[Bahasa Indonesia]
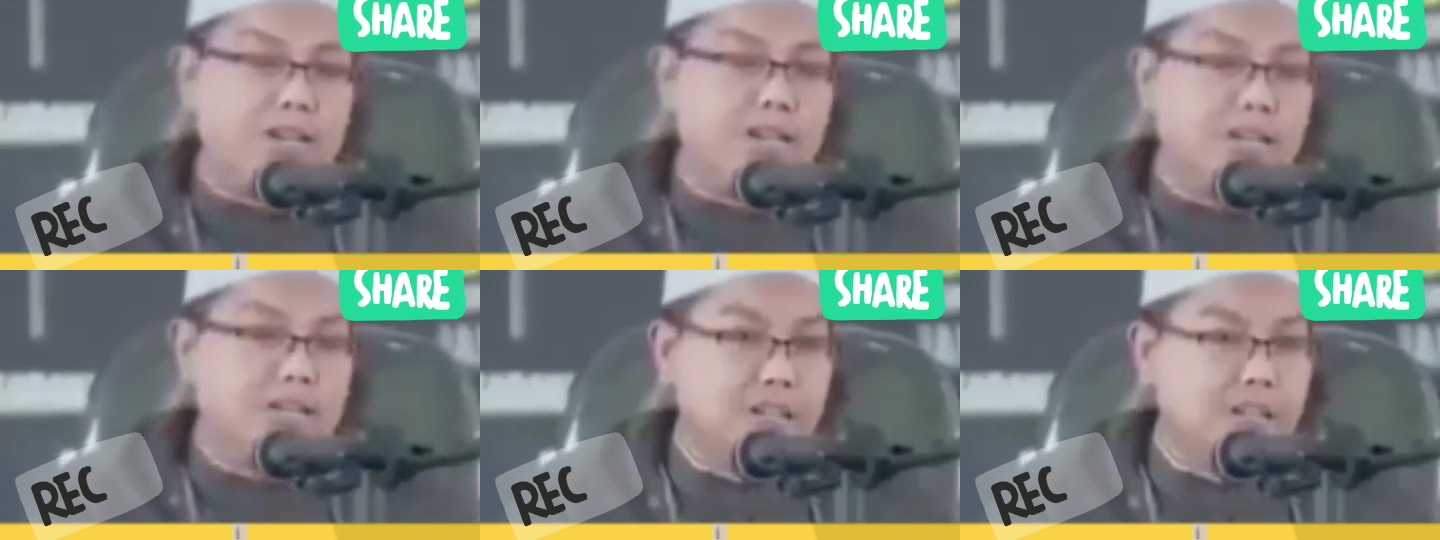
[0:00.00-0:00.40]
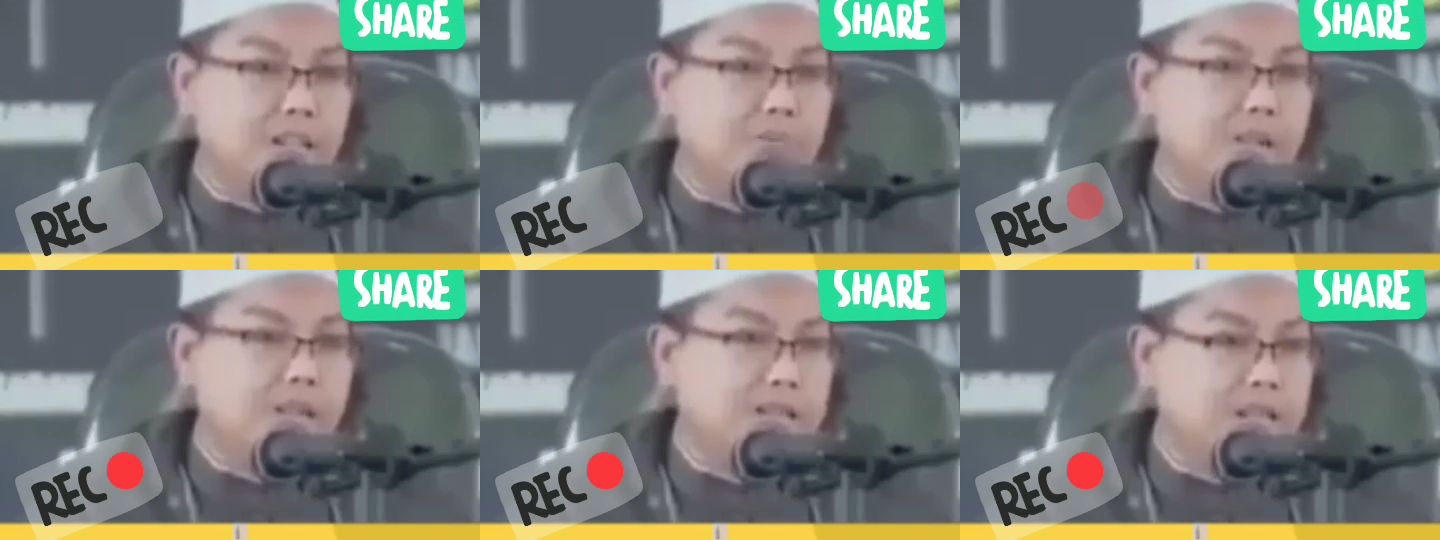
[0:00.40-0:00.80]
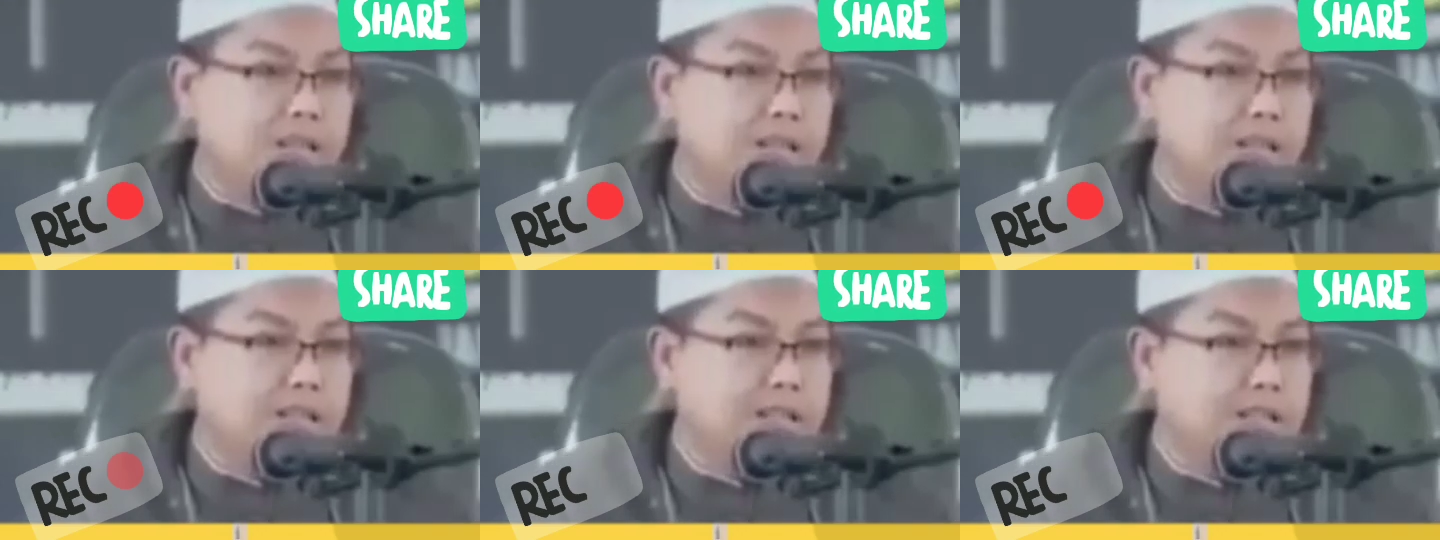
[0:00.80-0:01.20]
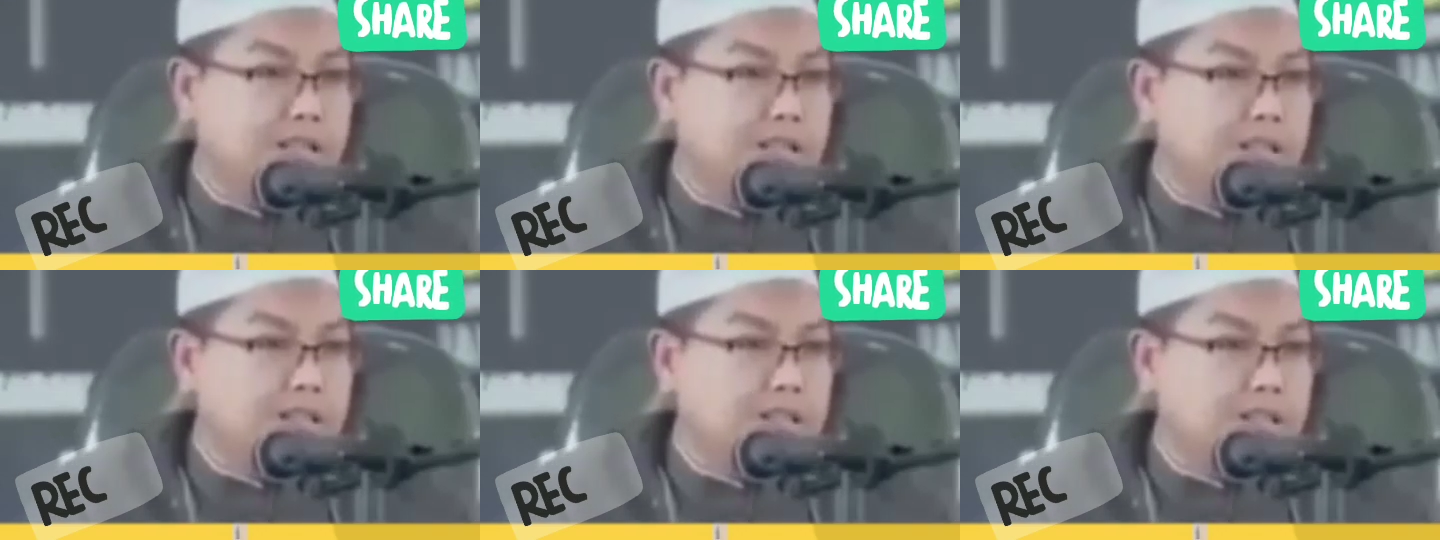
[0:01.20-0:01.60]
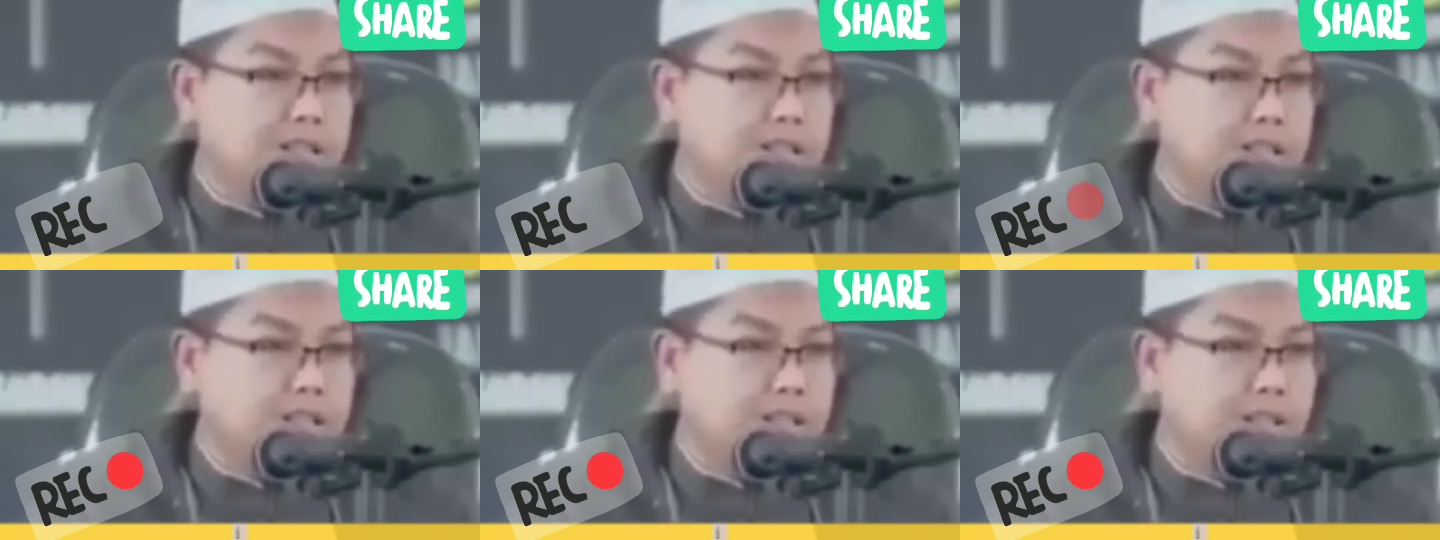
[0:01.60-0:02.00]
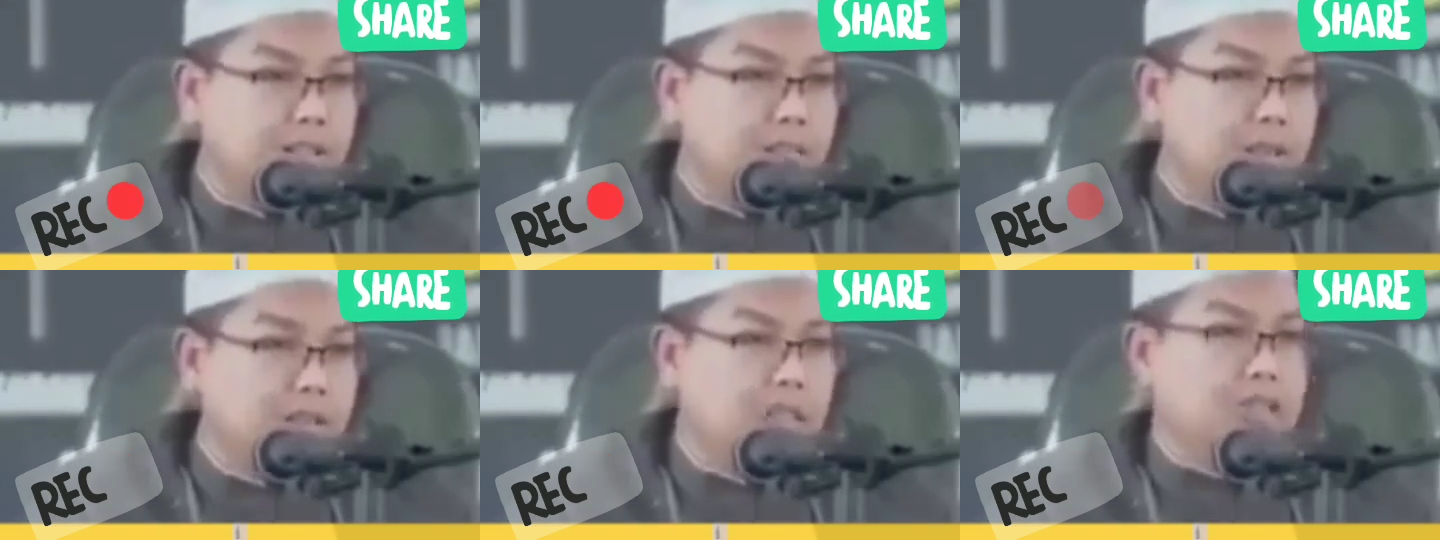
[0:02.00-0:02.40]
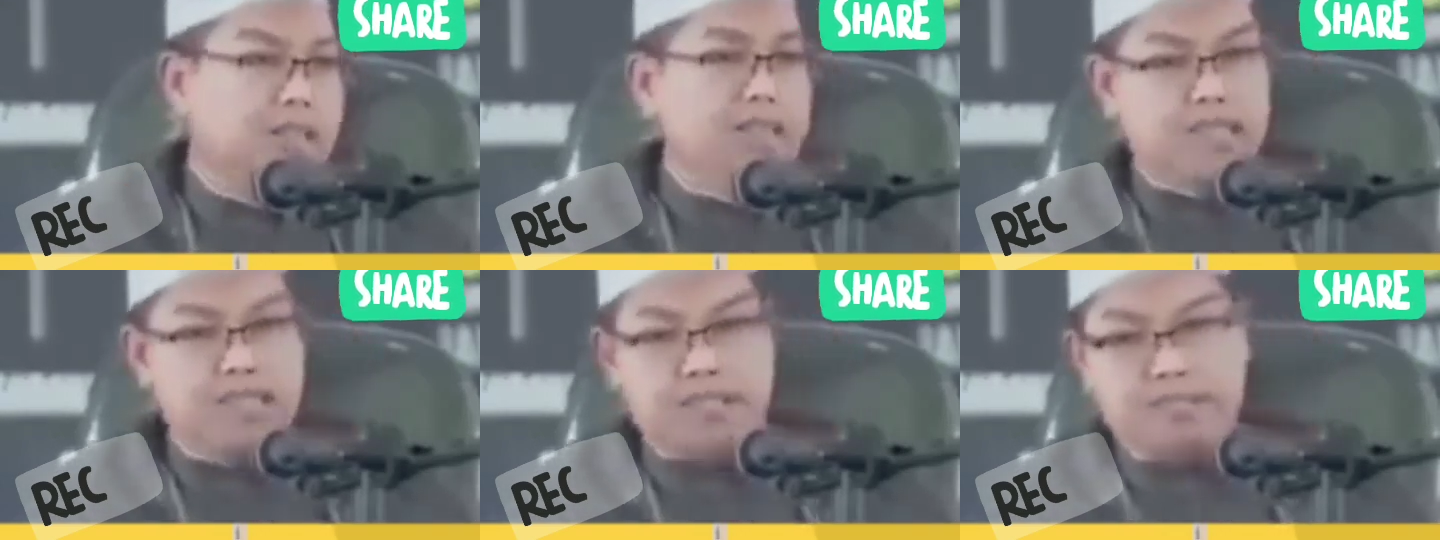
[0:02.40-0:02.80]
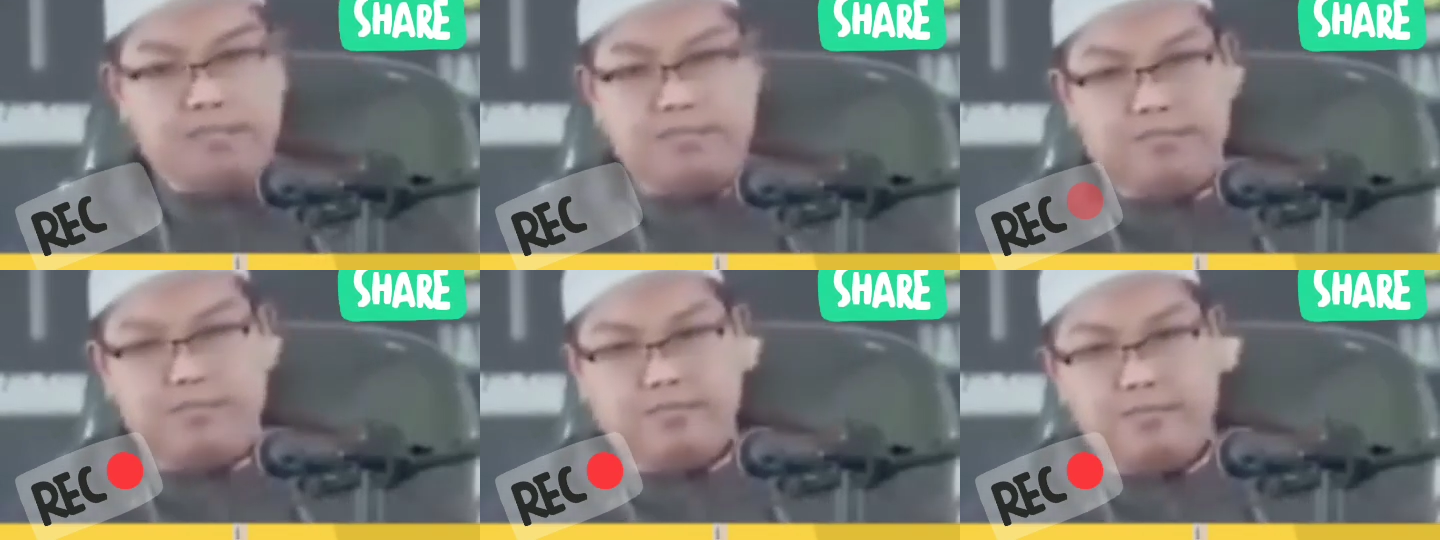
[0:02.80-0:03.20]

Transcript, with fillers: lelaki tidak boleh sering bernyanyi-nyanyi.